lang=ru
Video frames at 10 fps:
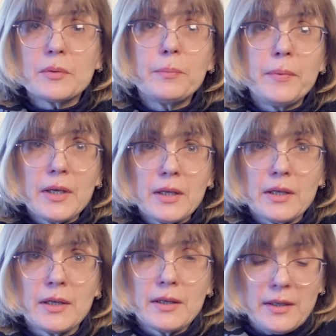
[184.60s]

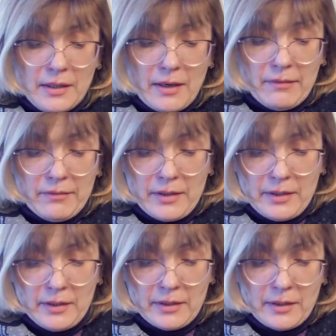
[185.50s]
пение и
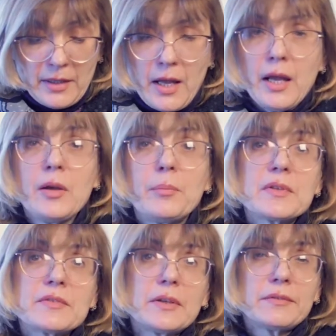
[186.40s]
ликование, и,
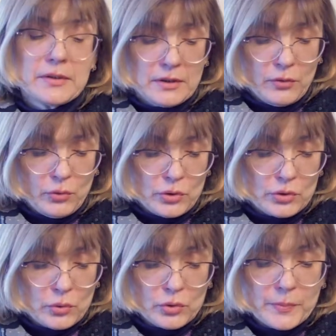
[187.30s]
призвав одного из
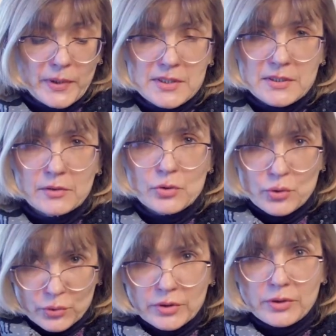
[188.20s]
слуг, спросил,
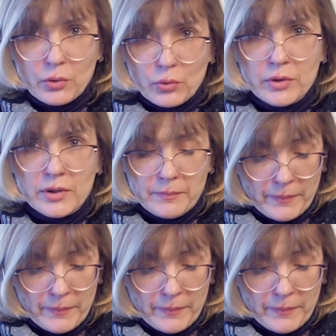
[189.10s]
что это такое.